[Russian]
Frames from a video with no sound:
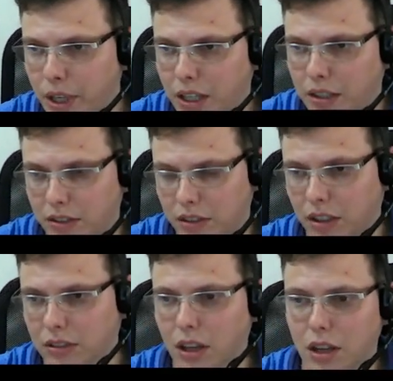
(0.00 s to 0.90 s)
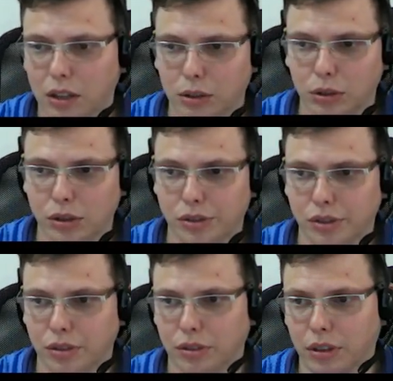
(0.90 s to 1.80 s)
месяц. То
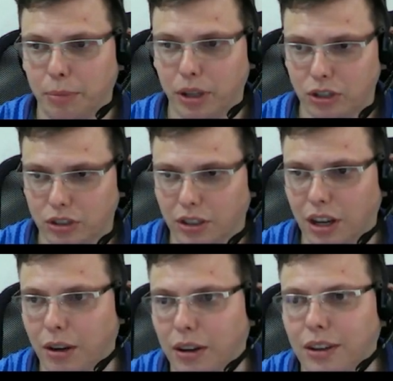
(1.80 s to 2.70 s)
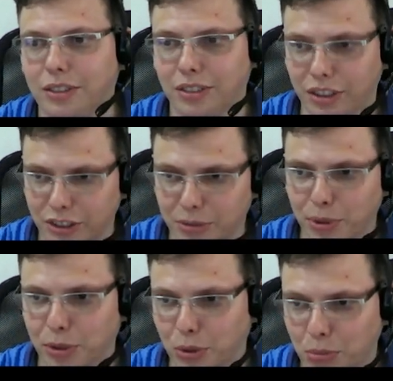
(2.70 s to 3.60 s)
есть, э, опять же, это как средняя
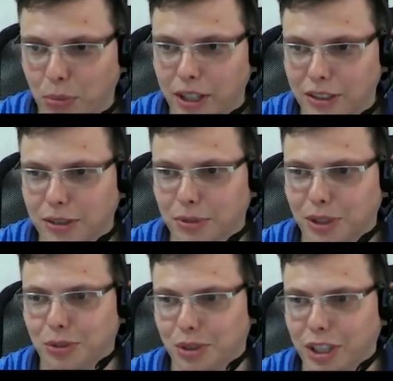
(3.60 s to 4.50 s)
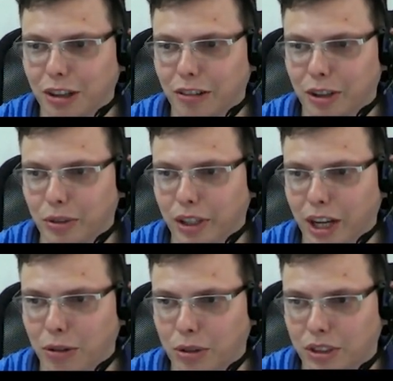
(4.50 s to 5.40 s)
температура по больницам, я это уже да, говорил,
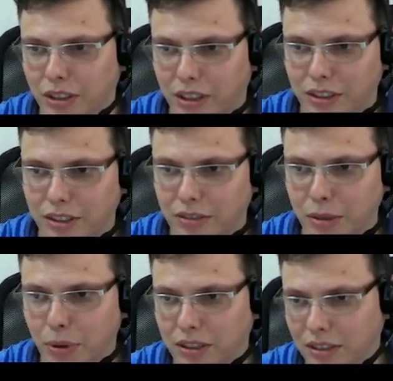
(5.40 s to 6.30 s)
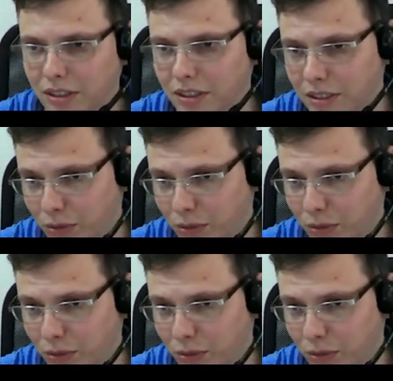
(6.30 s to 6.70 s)
для кого-то и 1,2%